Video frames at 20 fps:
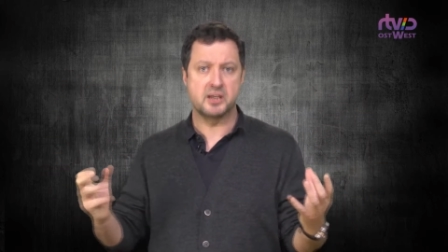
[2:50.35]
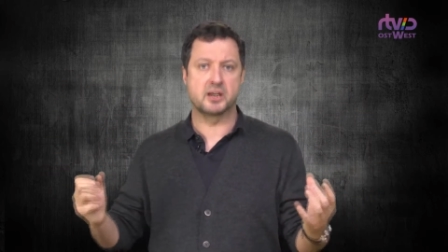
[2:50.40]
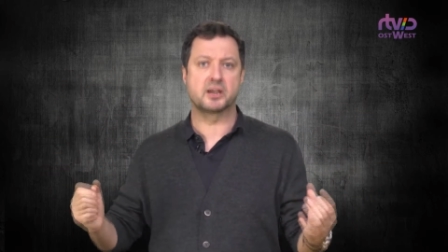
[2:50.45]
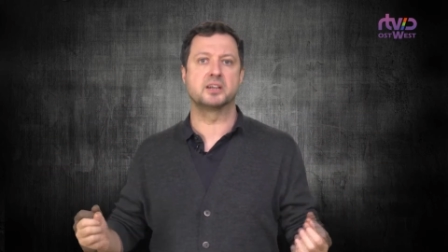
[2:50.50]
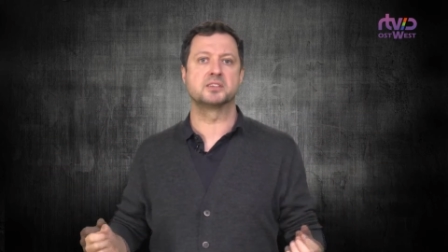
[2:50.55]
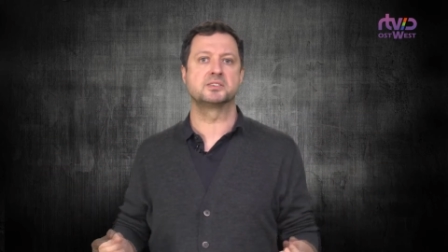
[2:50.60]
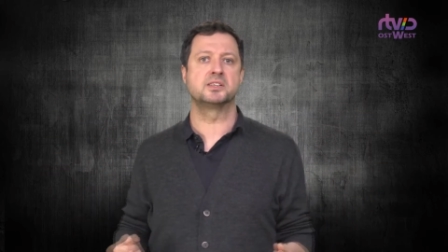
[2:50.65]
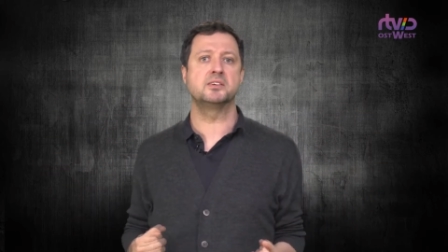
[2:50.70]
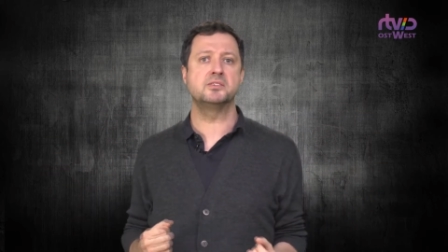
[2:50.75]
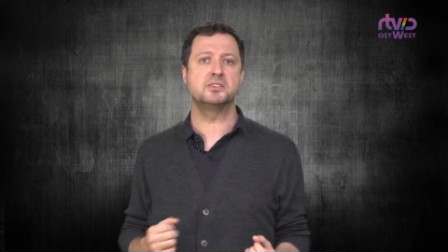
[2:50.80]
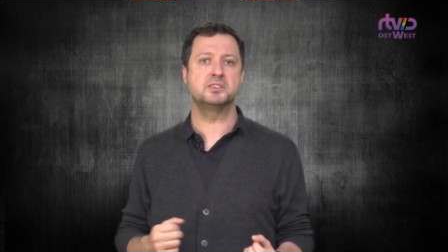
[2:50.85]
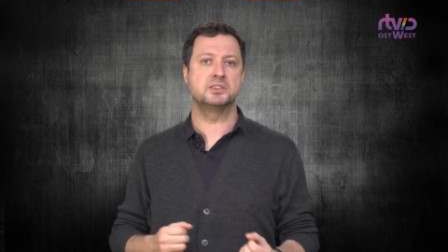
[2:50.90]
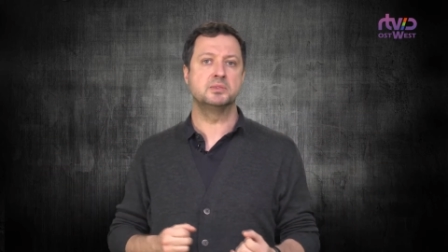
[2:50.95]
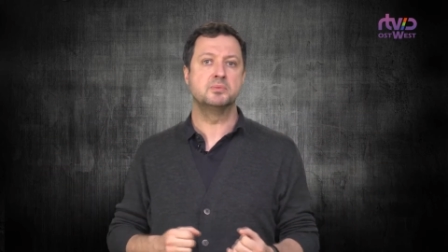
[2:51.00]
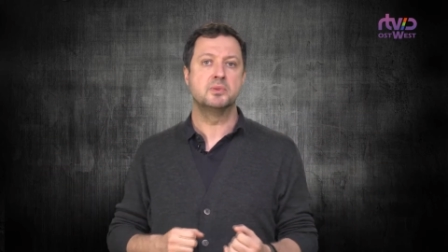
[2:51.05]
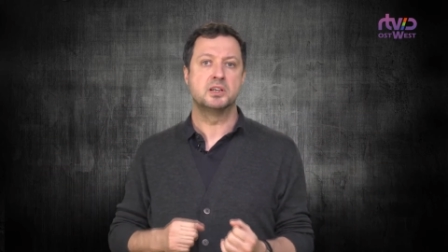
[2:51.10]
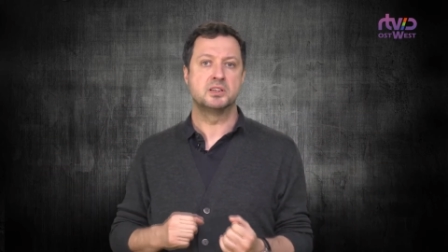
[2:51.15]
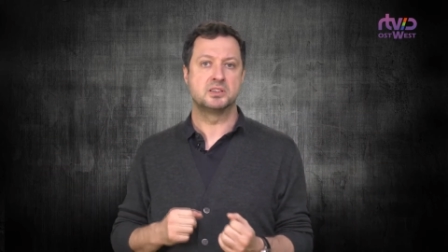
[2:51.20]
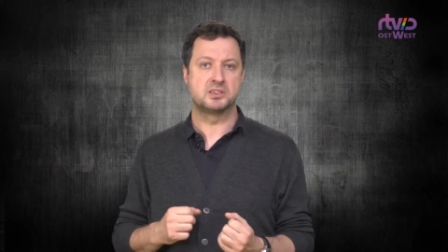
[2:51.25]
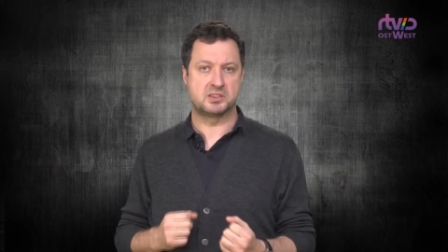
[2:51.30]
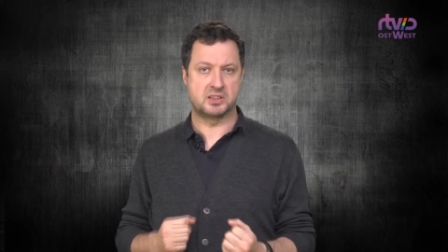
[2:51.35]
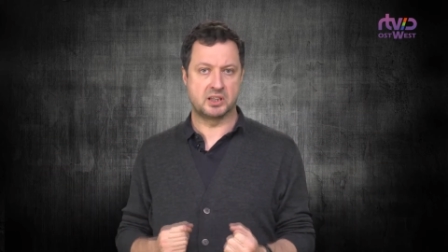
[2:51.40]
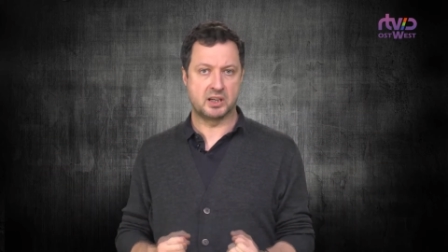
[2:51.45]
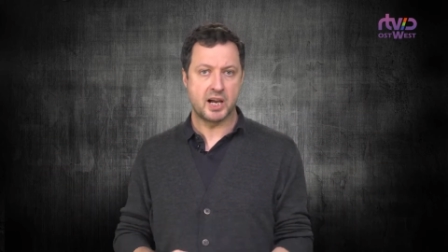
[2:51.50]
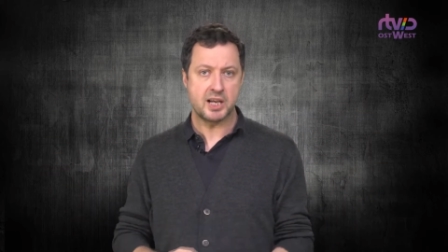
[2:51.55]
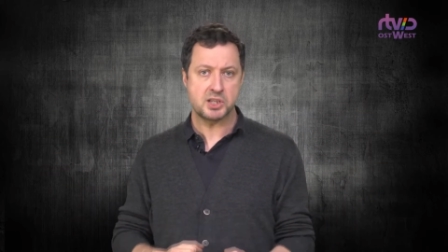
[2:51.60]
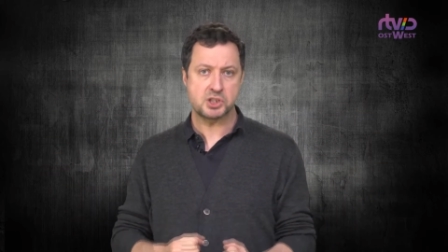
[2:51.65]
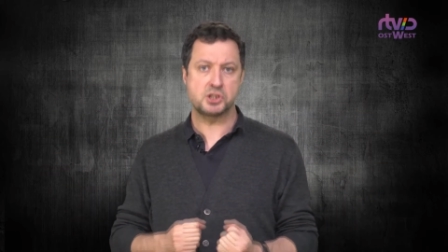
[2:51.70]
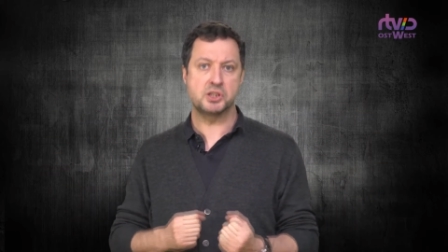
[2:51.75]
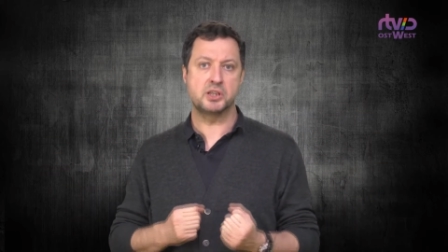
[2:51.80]
оказалась им
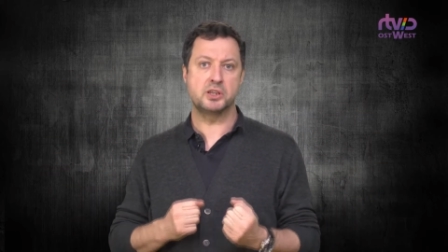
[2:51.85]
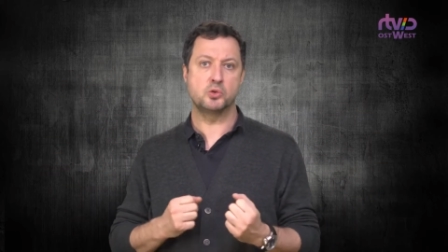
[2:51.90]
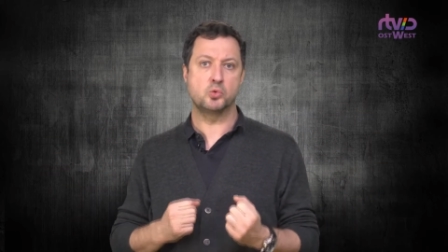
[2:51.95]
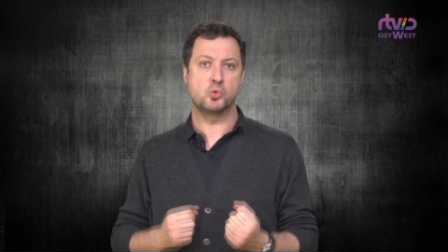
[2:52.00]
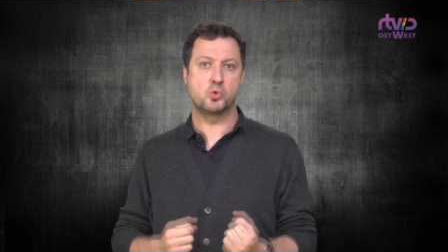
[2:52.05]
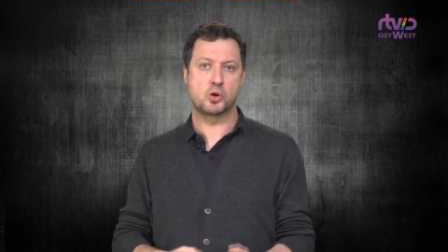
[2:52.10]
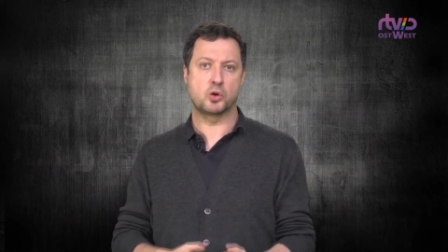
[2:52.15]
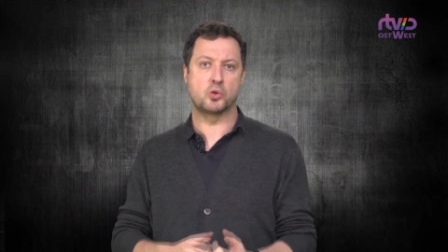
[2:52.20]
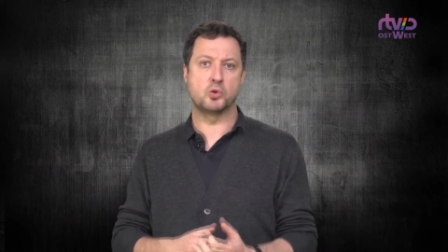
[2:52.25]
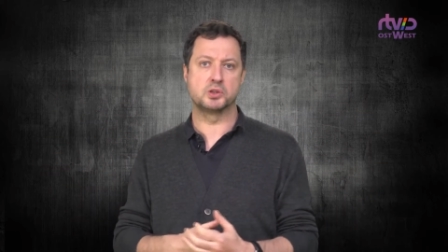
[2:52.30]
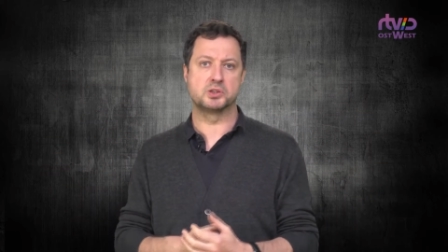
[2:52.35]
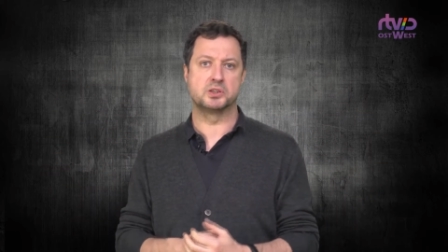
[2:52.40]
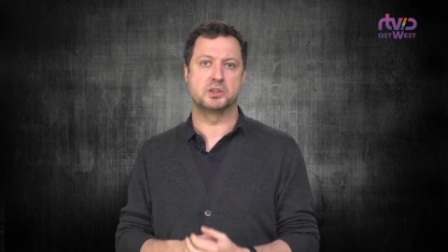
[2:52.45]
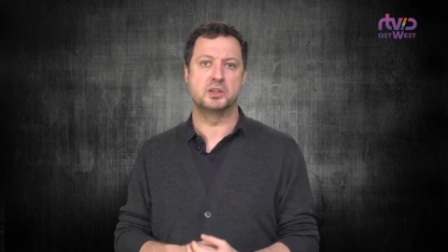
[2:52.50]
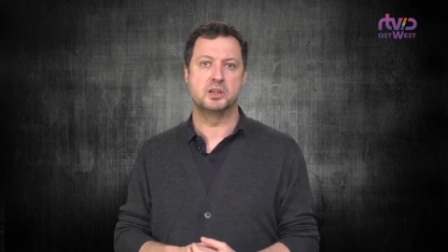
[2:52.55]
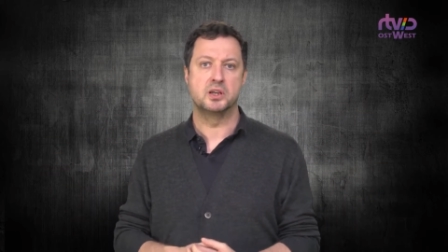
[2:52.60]
страшной угрозой.